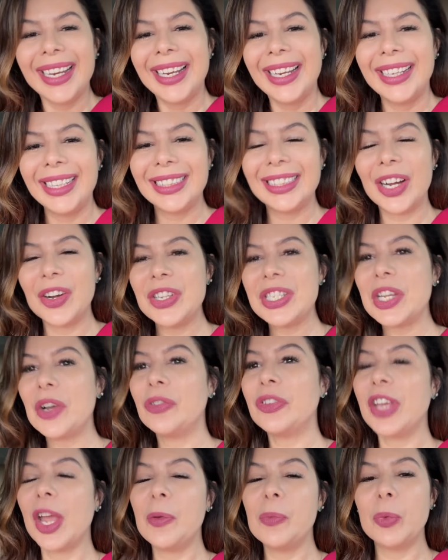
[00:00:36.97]
Então, assim, eu
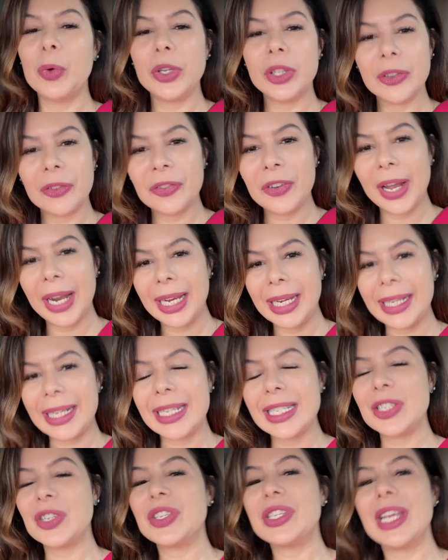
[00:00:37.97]
fiquei muito
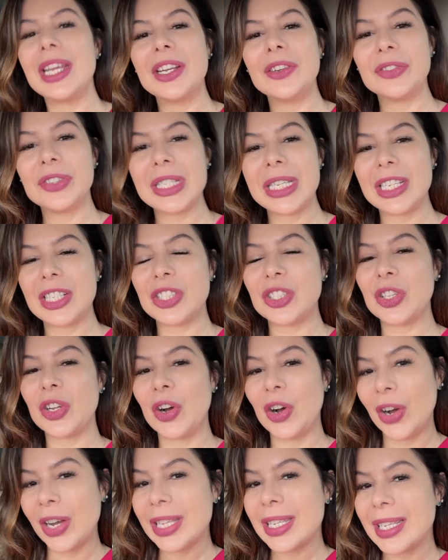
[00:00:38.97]
feliz. Eu sei que vocês
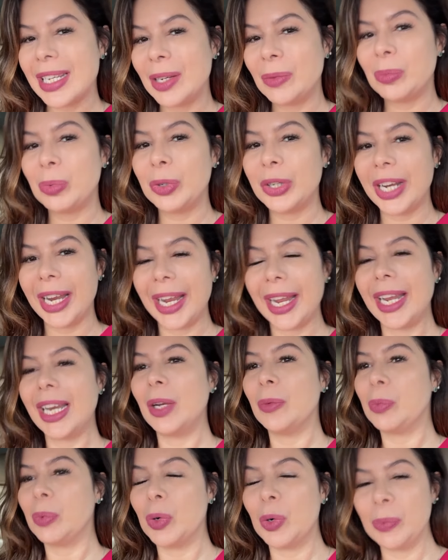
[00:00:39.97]
torcem por
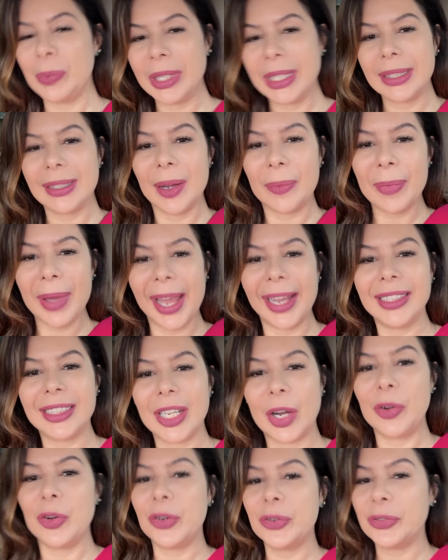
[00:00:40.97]
ele, por mim também.
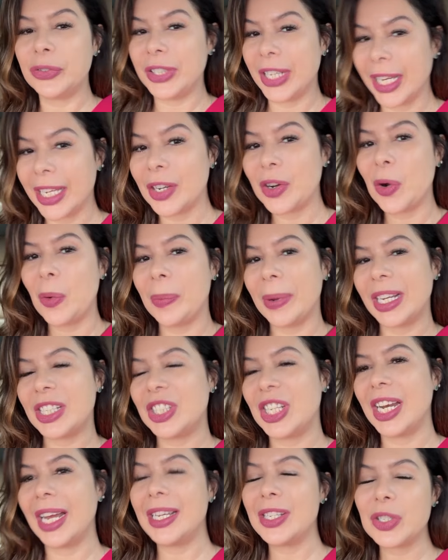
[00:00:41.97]
Então, eu vim aqui
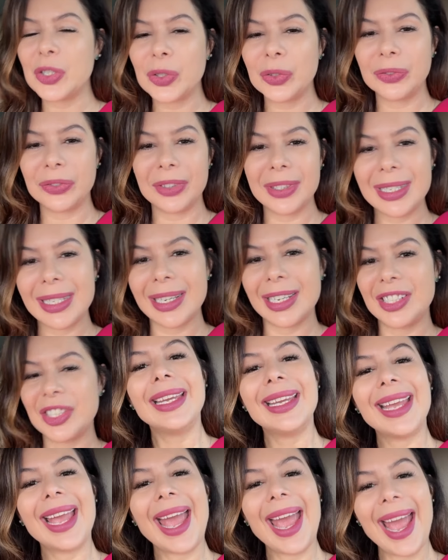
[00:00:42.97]
compartilhar isso com vocês.
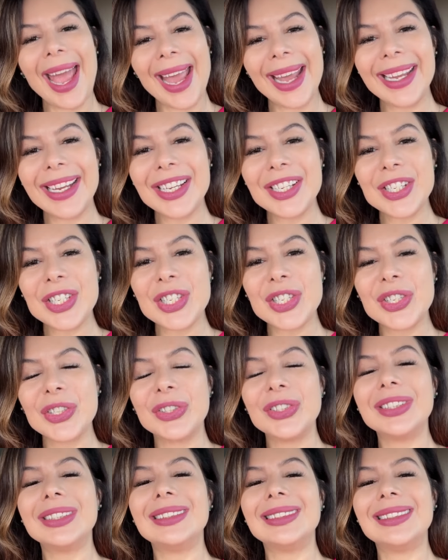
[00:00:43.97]
É
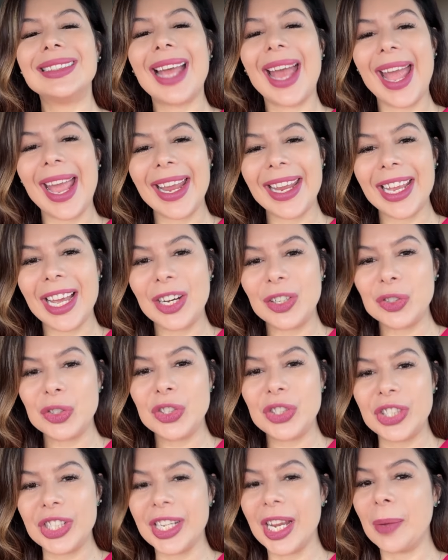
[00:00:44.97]
isso. Tenha um
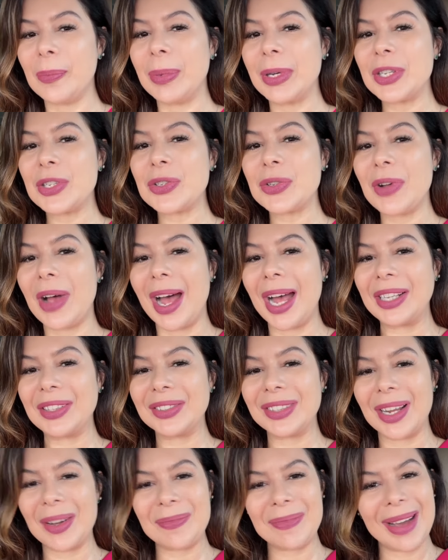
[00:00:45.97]
dia
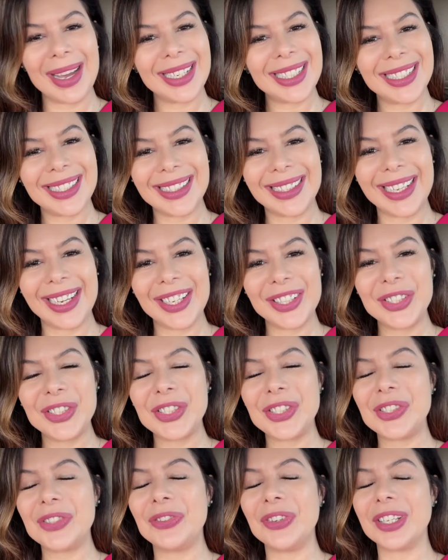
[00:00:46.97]
abençoado na paz de
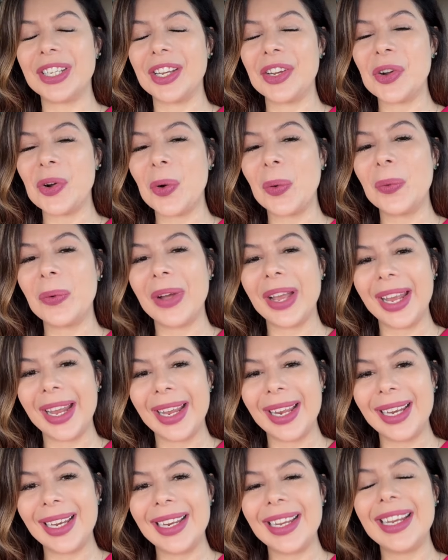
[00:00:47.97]
Deus. Fiquem com
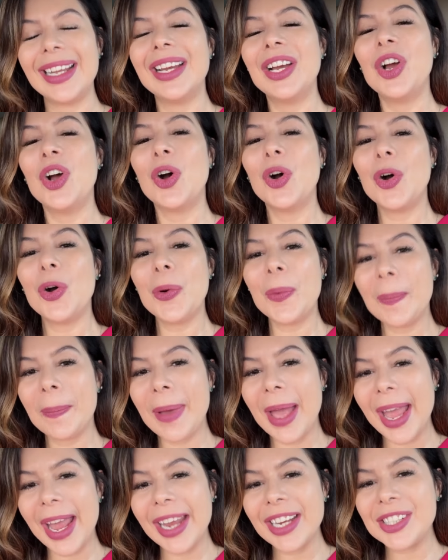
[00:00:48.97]
ele. Um
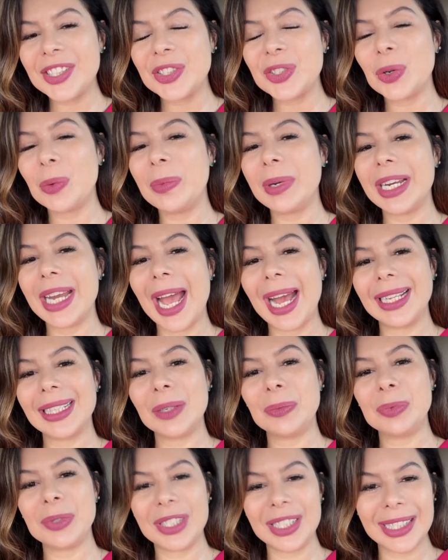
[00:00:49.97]
beijo.
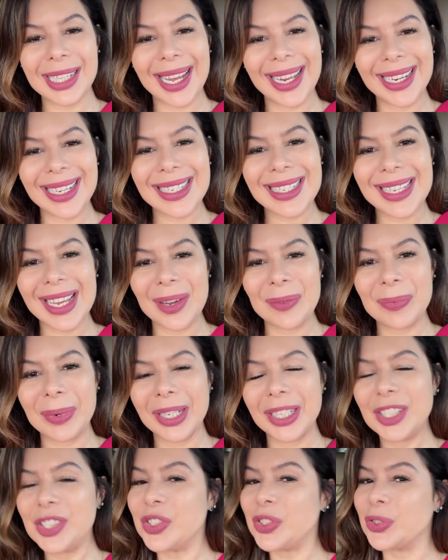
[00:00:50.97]
Obrigada por estarem sempre
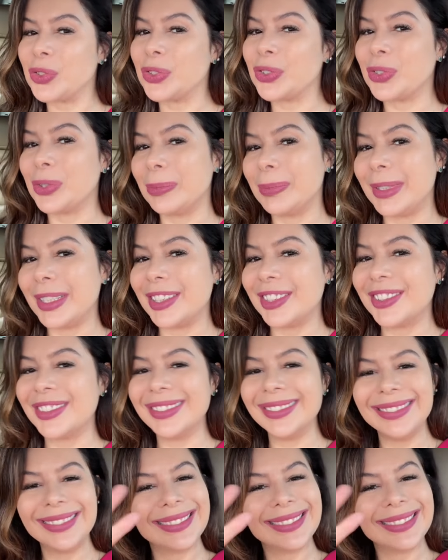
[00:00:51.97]
aqui junto comigo.